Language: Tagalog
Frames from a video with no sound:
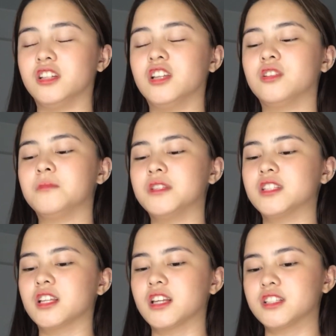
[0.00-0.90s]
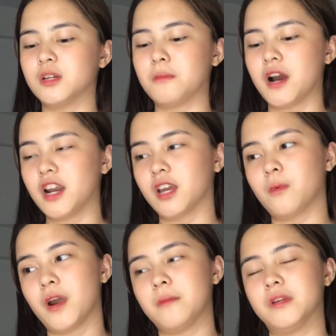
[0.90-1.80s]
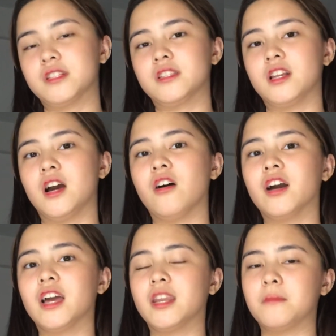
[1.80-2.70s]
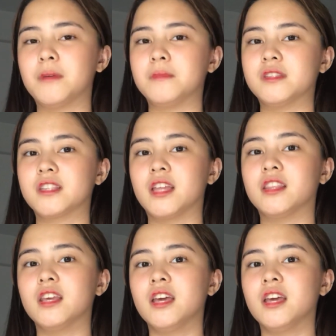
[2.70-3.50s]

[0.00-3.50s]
Ganun minsan kasi yung mga requirements nila. O kaya naman minsan,